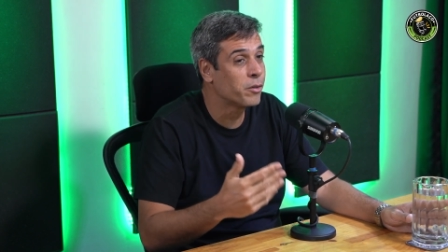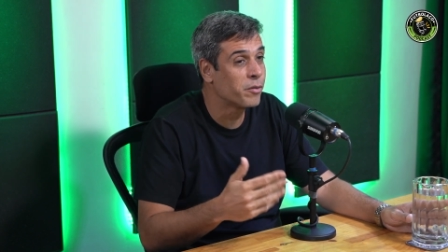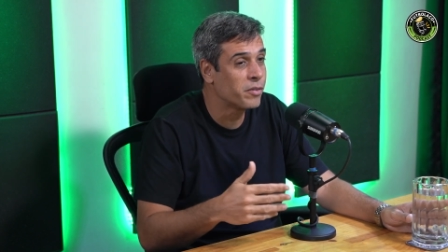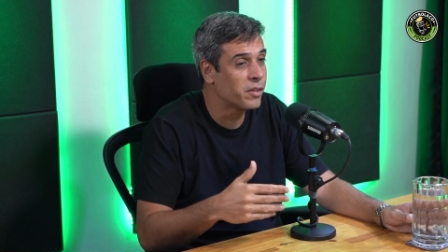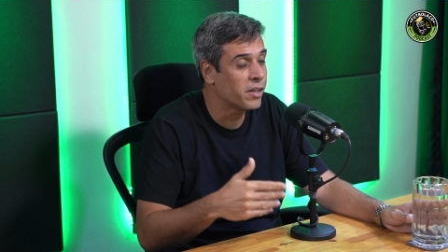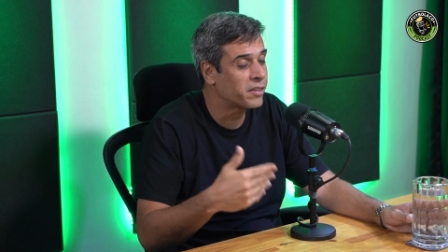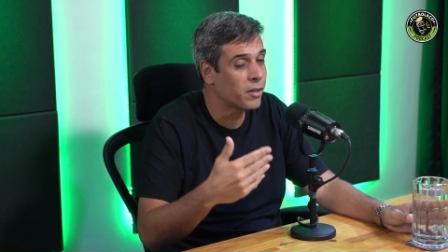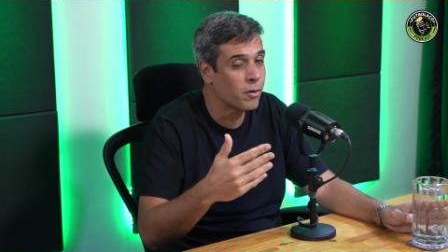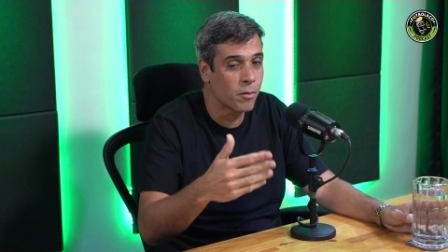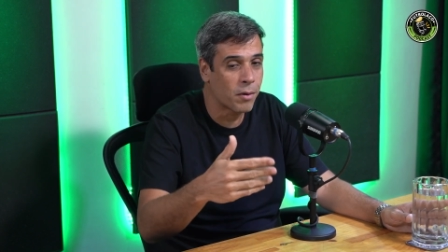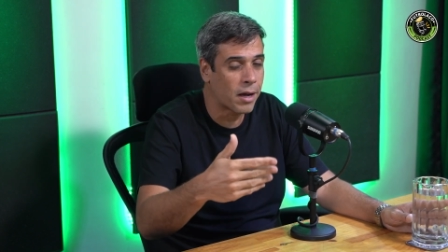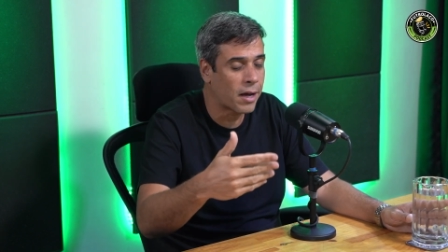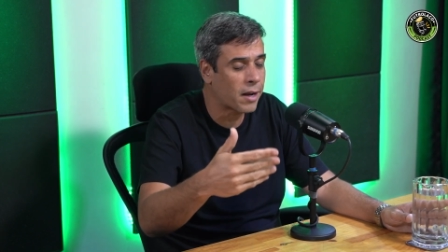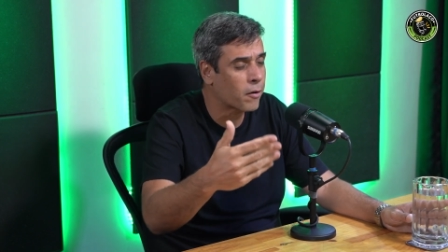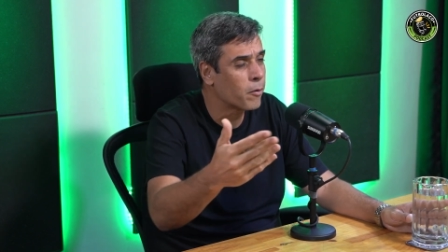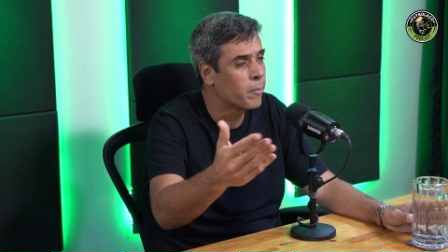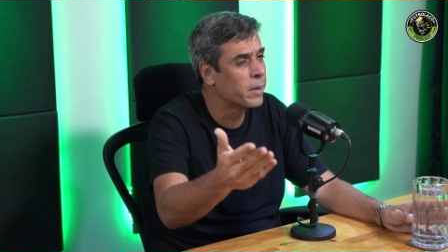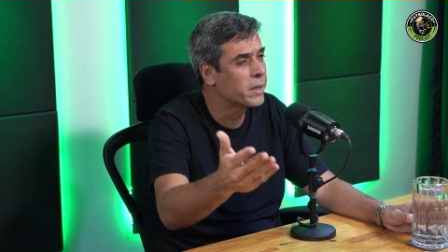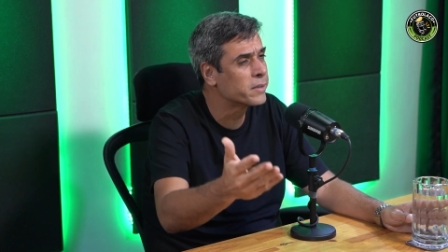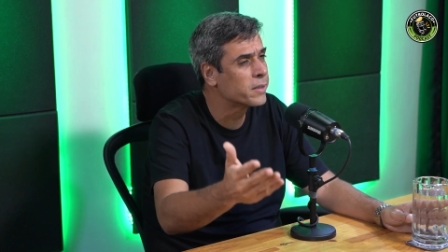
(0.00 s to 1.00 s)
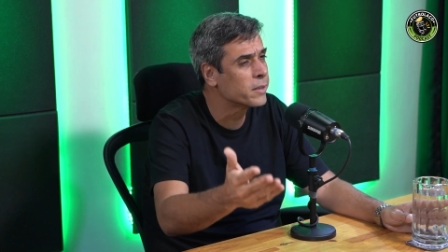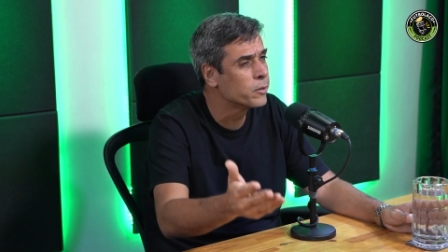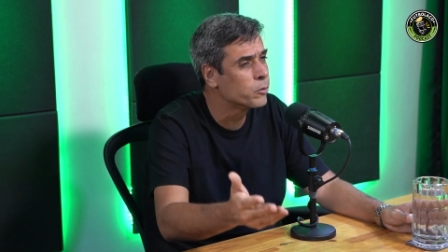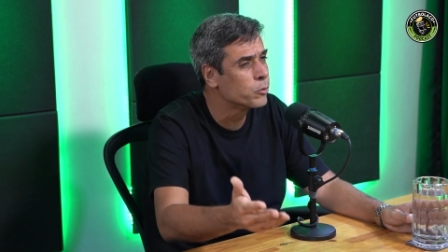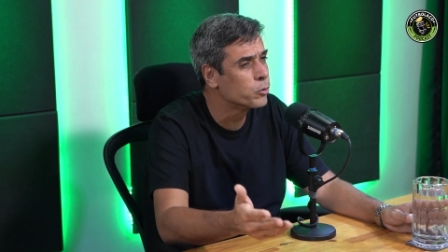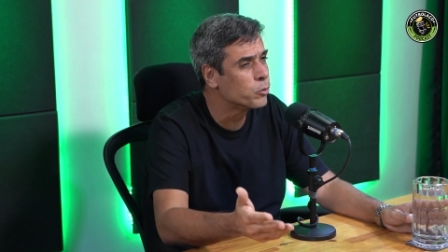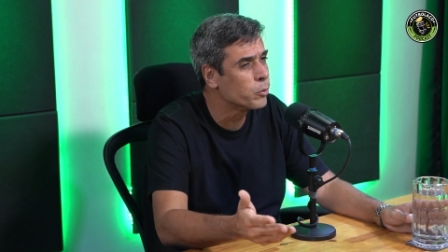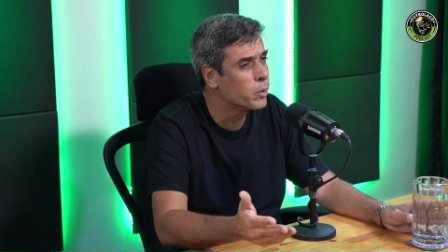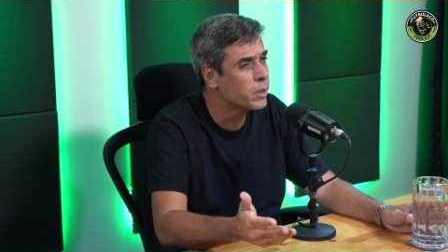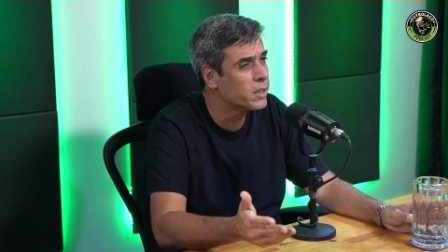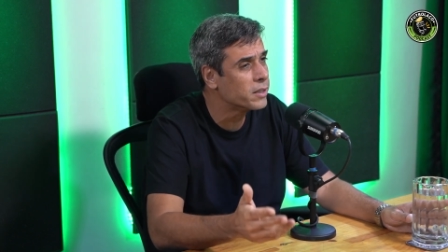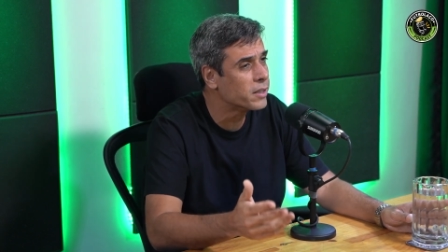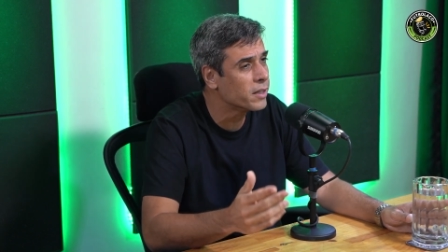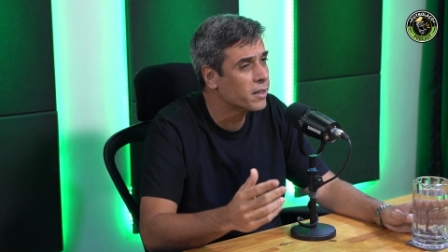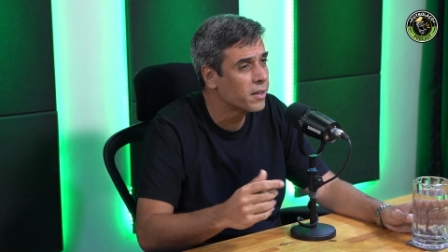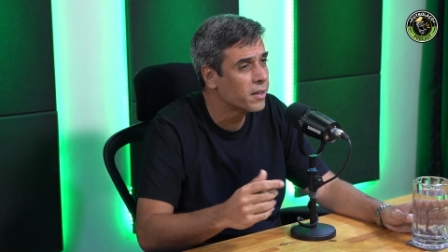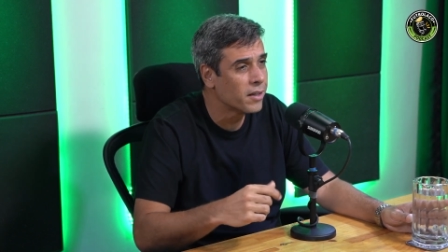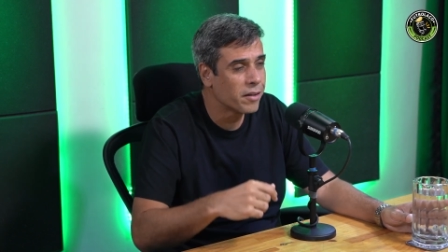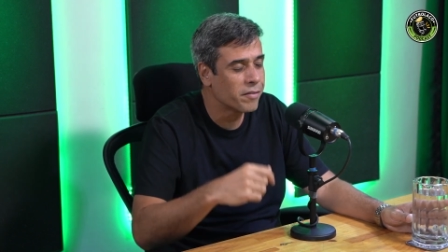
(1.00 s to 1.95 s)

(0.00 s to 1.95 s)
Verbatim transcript: eu vi até um cara comentando no Twitter,